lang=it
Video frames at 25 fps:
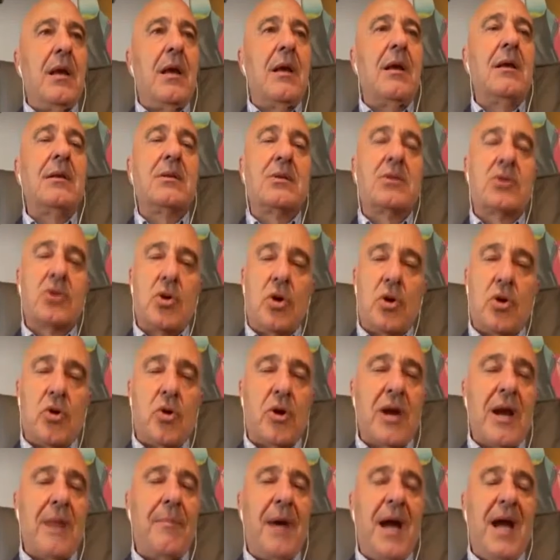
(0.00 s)
Eh, eh
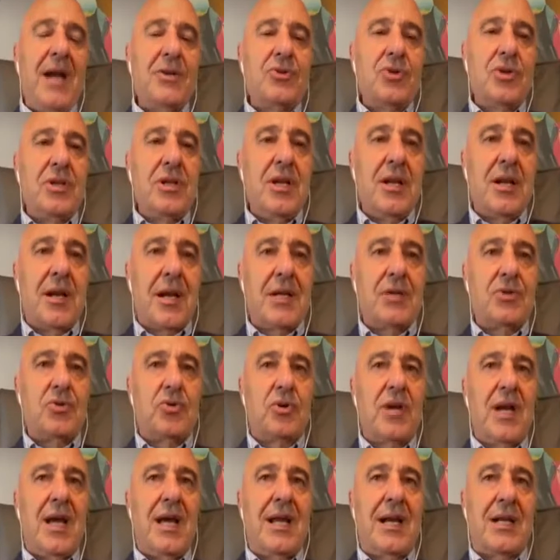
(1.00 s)
sono capaci di
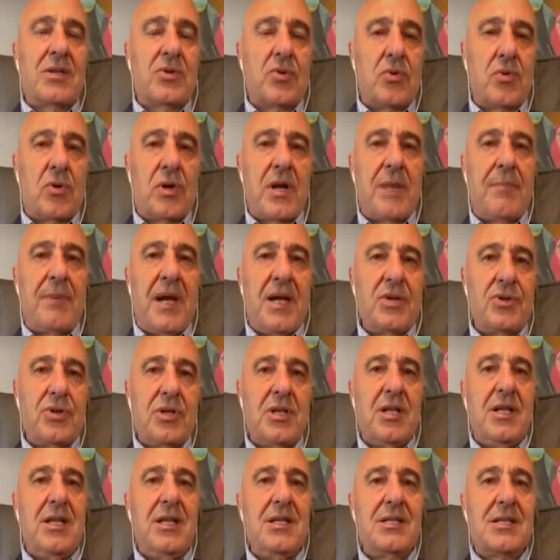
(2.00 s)
ragionare, sono
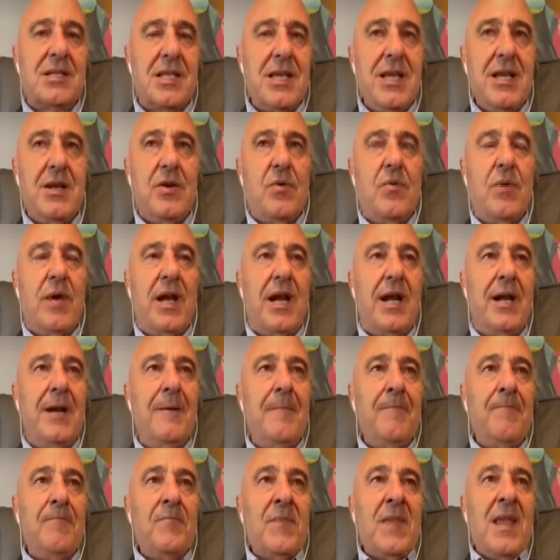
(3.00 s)
capaci di
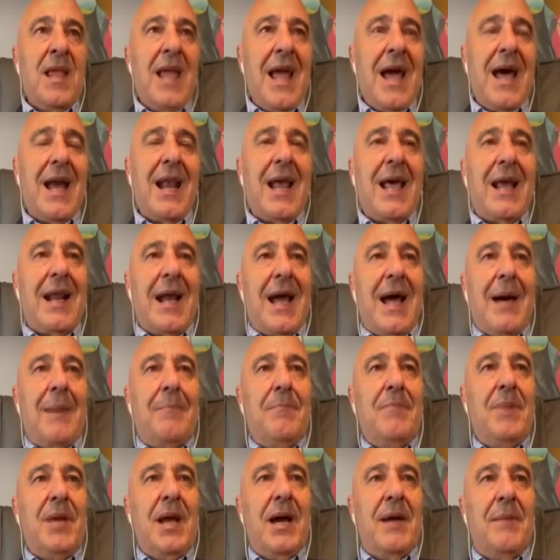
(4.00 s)
distinguere e alla
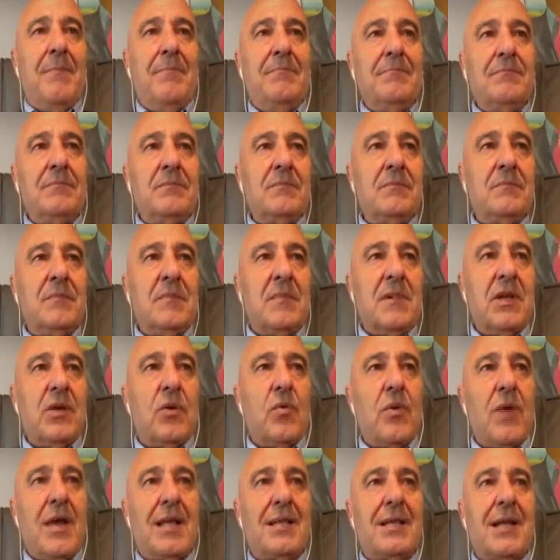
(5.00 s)
rabbia mm,
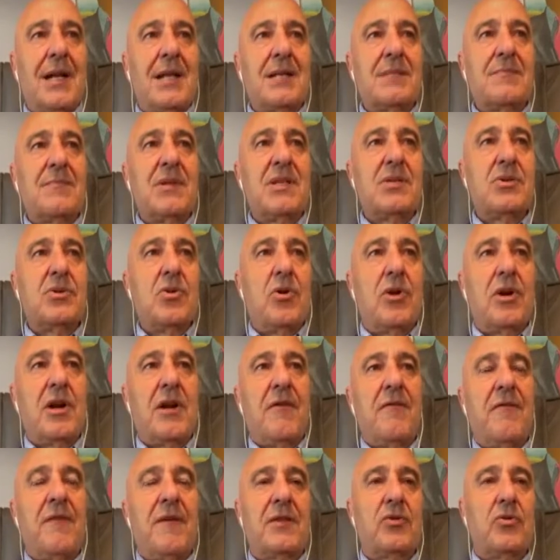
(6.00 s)
in quella
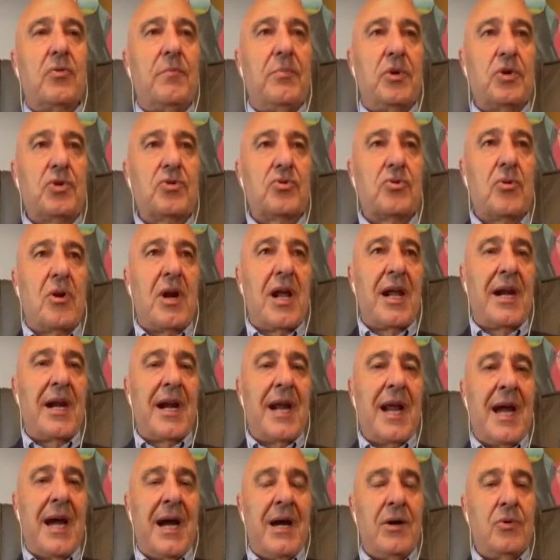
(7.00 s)
trasmissione ha fatto posto la
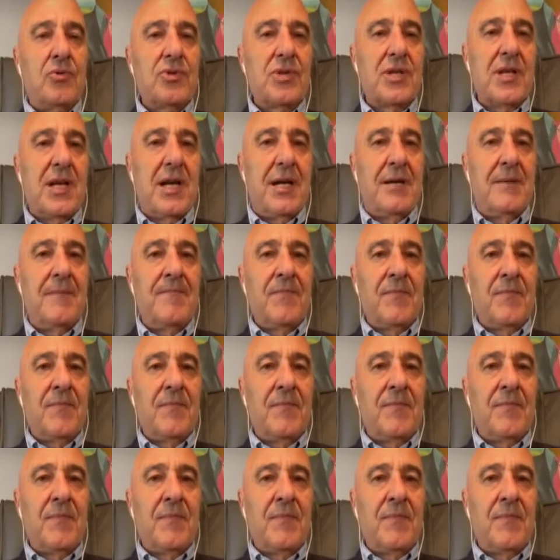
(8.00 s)
nausea.